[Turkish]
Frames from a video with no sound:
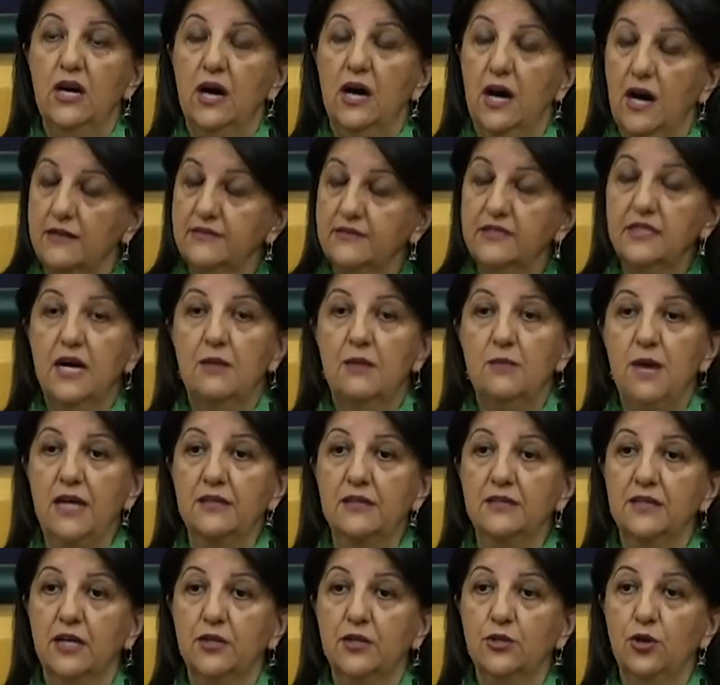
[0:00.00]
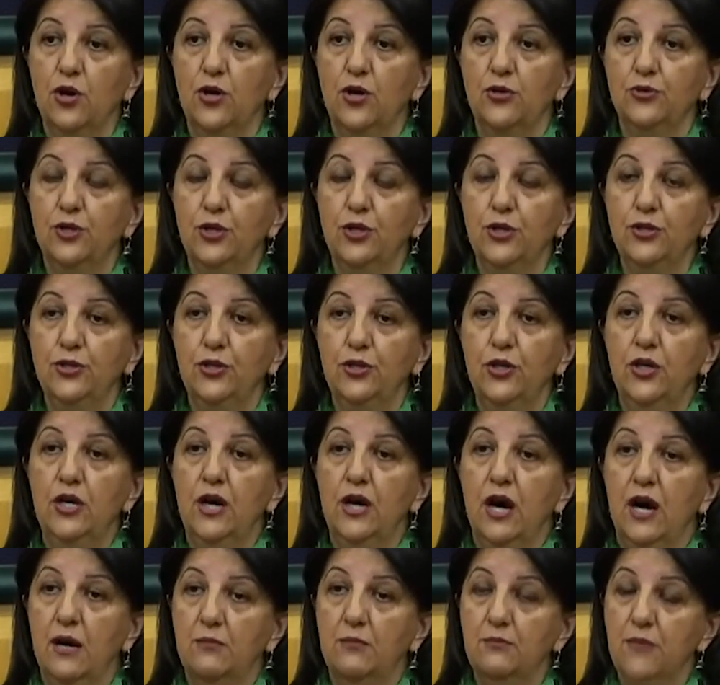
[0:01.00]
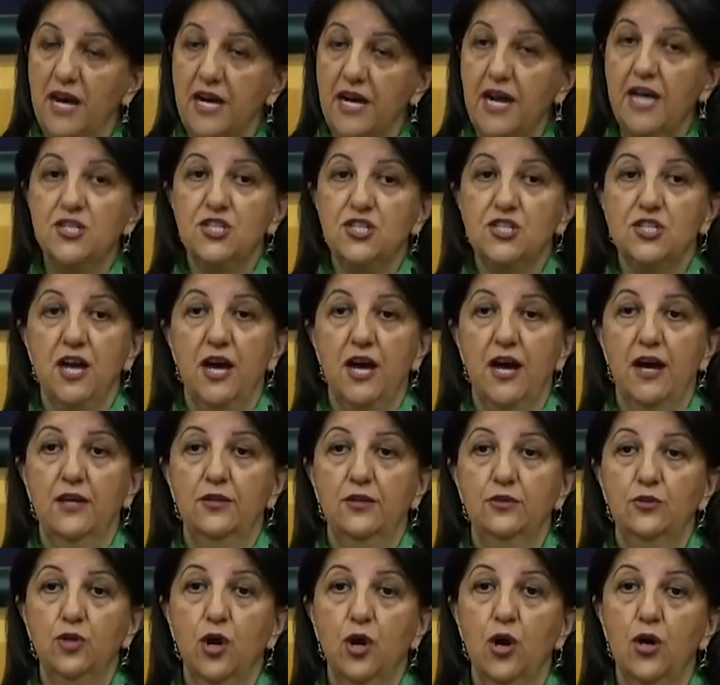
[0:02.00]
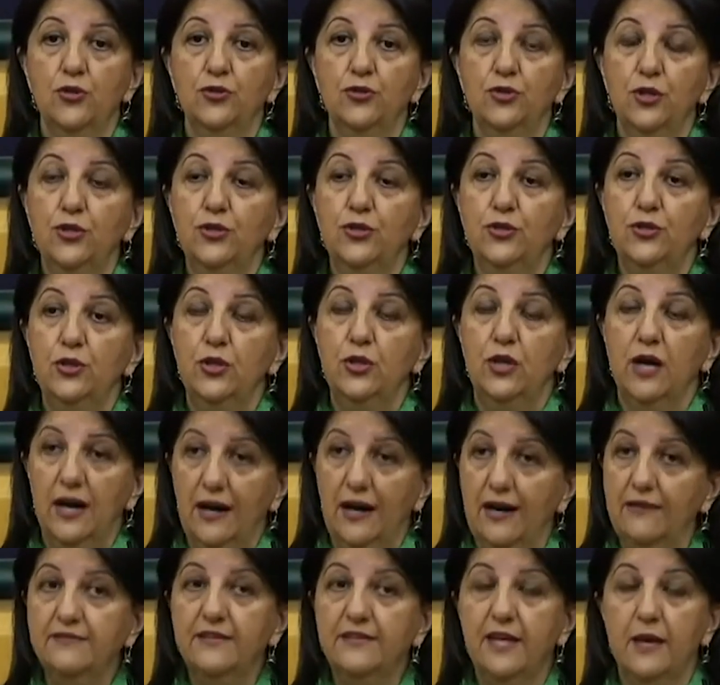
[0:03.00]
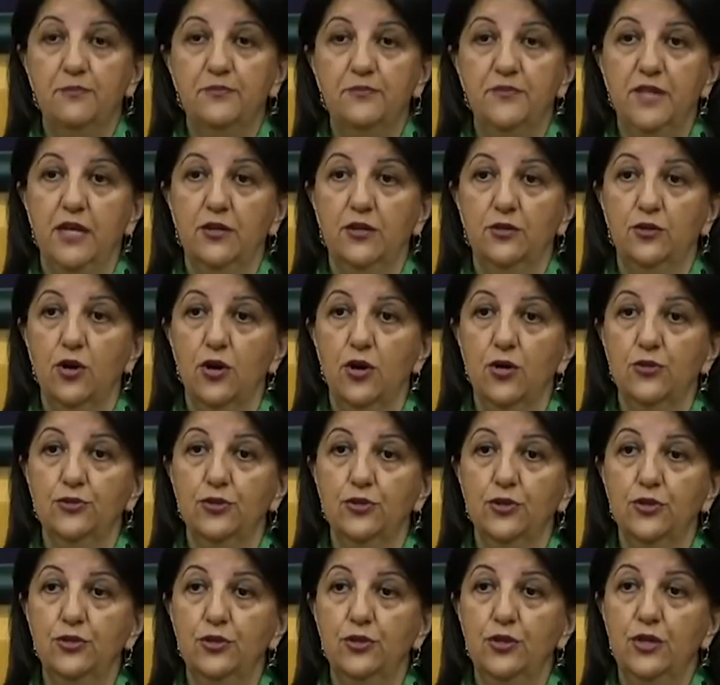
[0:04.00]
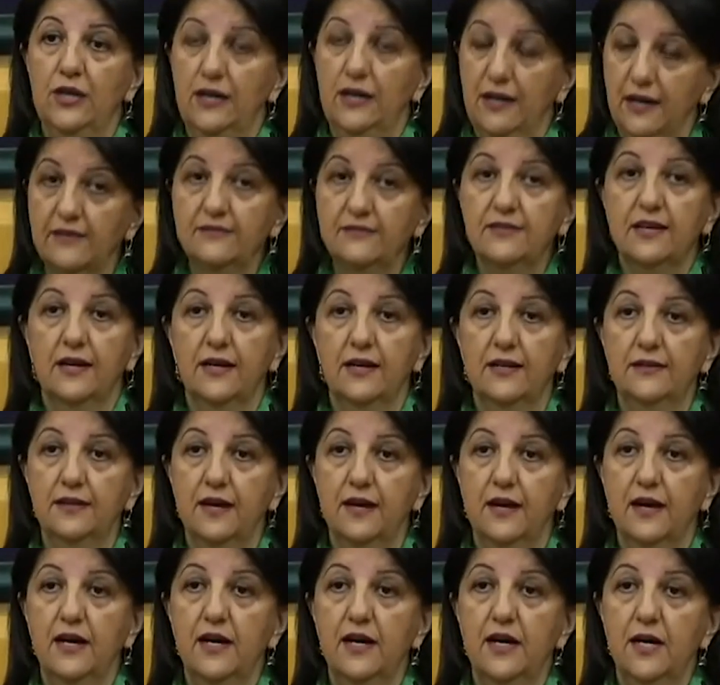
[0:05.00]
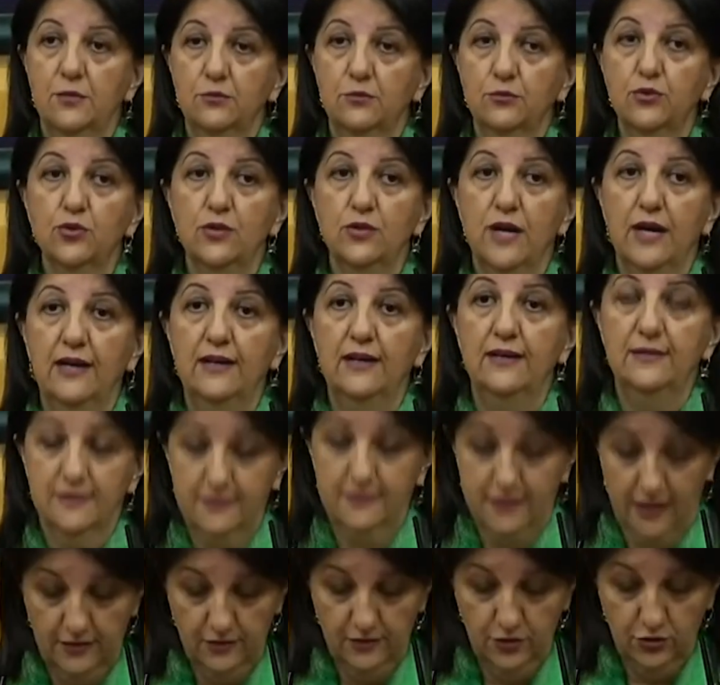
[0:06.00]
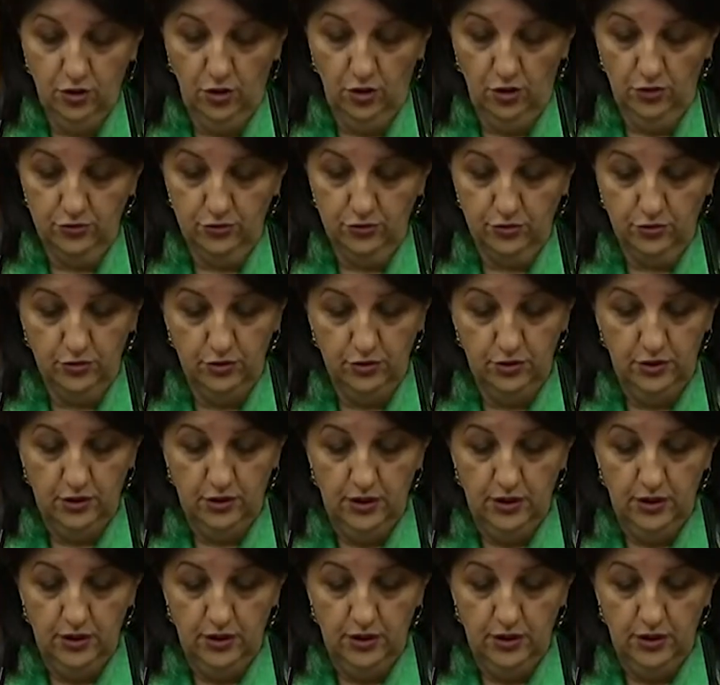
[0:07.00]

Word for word: Adıyaman'da gördük, Maraş'ta gördük, Antep'te gördük, Hatay'da buna tanık olduk.